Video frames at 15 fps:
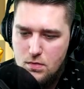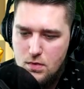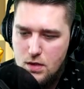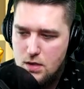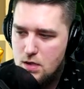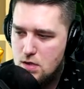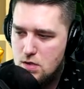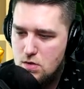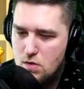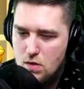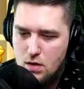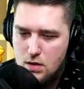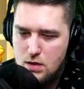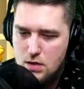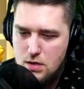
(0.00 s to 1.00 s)
это
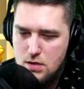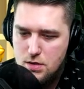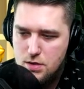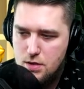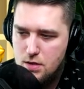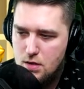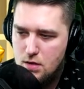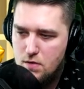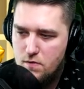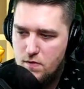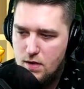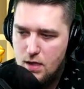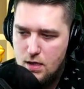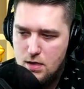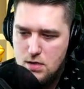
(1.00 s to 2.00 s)
40 тысяч, это
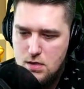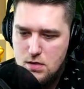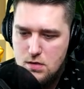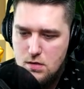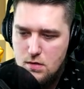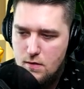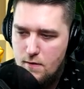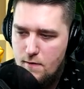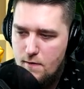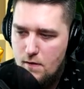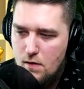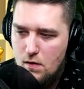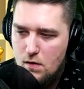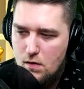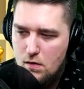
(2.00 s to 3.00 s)
12.
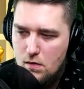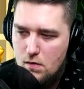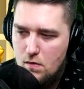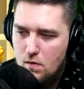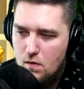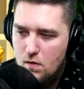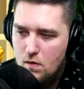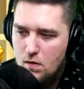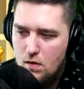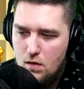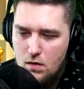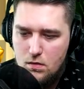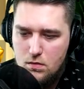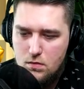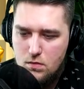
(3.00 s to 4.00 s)
Ага, ну